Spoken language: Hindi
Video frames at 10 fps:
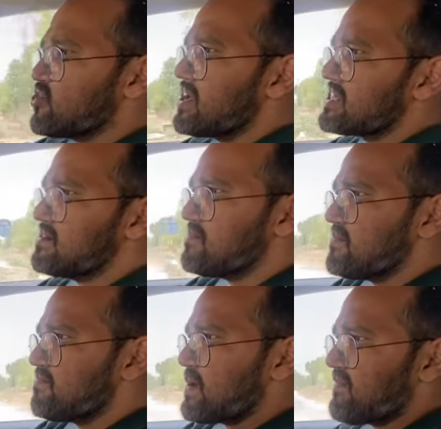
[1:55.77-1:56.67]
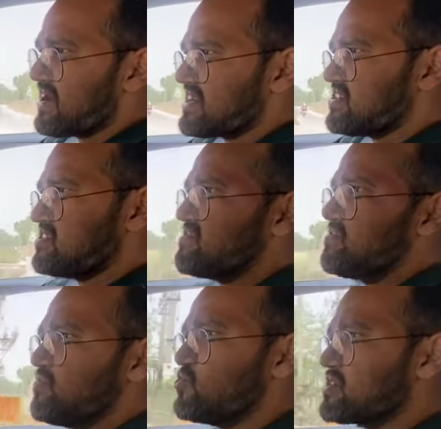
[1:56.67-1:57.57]
तो एकदम
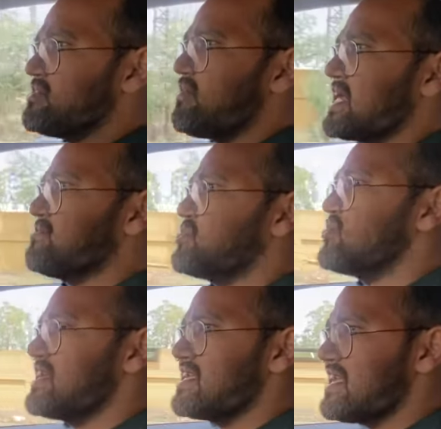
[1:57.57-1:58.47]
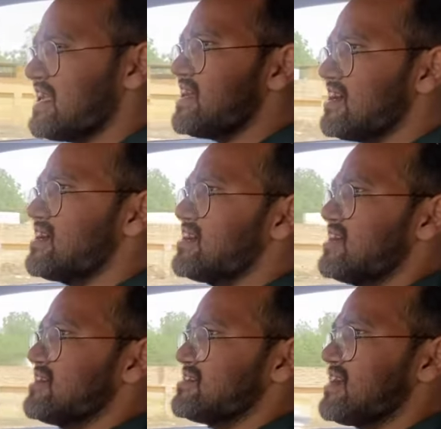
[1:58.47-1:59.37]
परफेक्ट उसके बाद में जो है ये
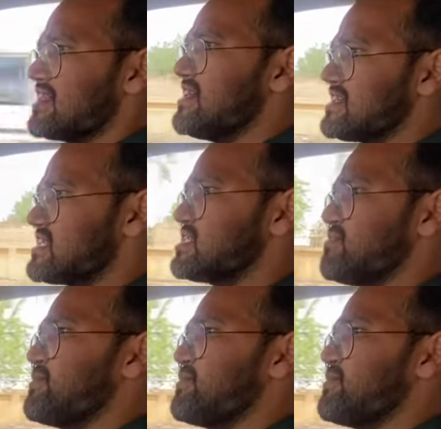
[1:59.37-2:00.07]
ज़्यादा अच्छे से